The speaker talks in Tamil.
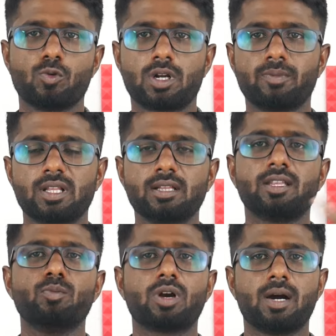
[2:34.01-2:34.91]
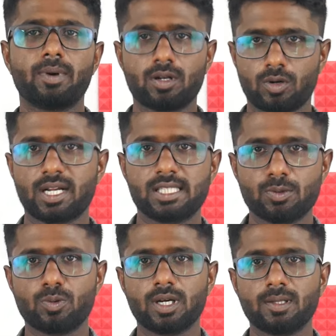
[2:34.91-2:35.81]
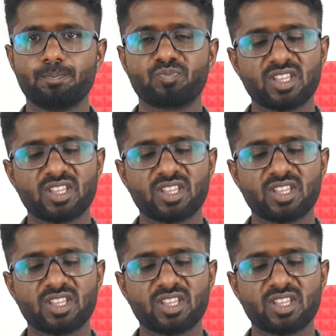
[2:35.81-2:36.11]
கூட்டம் வருது திமுக அப்படின்ற ஒரு கட்சி உருவாகுது